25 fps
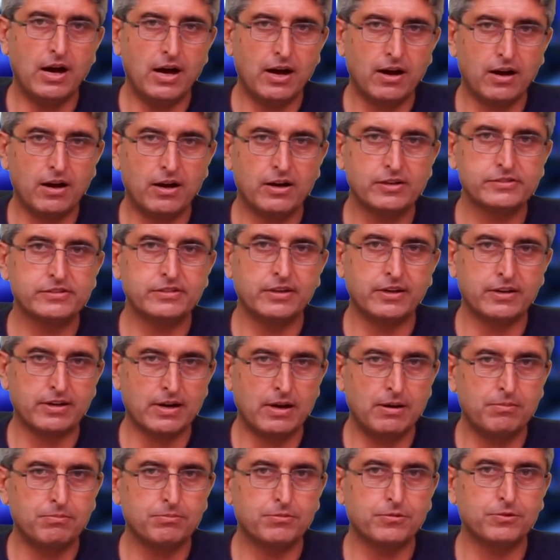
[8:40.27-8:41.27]
आगाज़
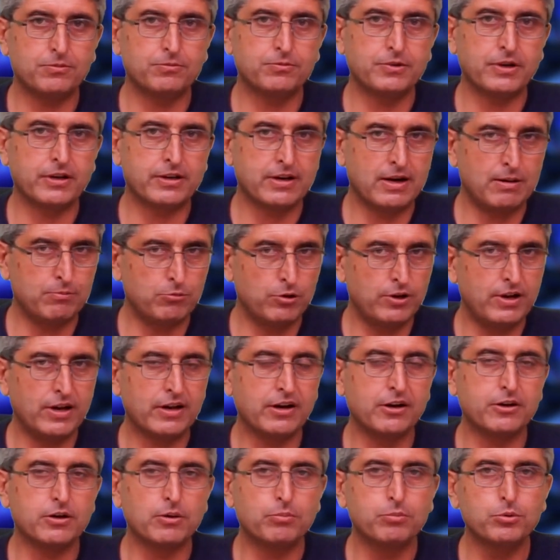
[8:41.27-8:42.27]
इकराम इकरामुल्ला
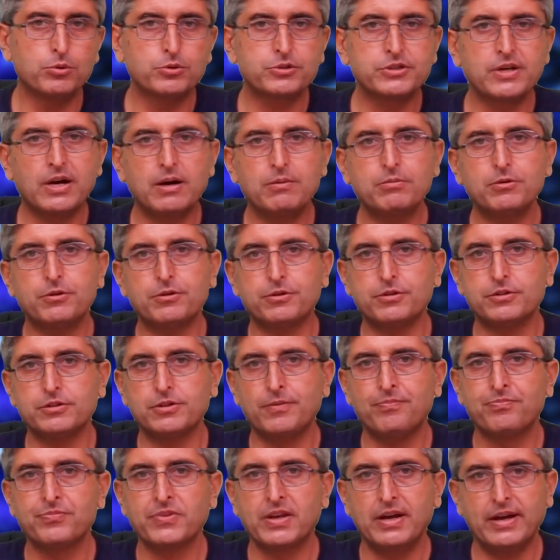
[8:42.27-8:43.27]
गंडापुर साहब और
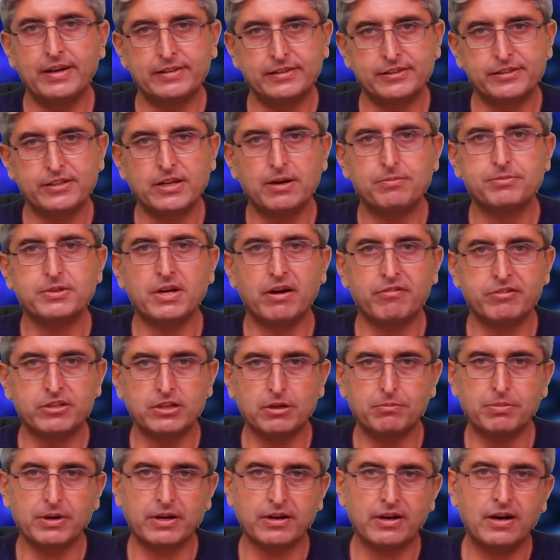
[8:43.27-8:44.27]
एहतम जावेद
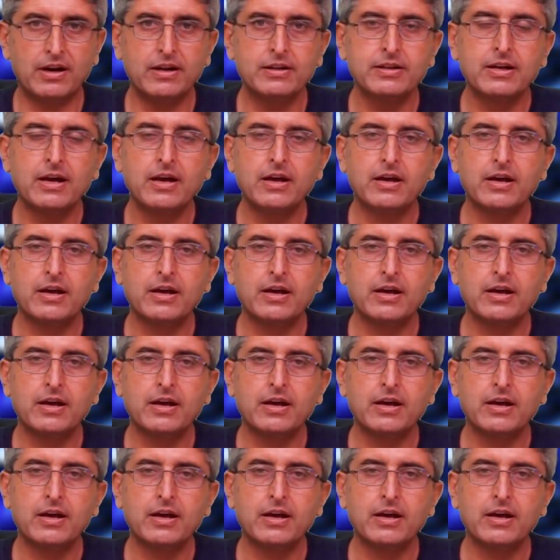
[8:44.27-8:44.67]
अकबर ख़ान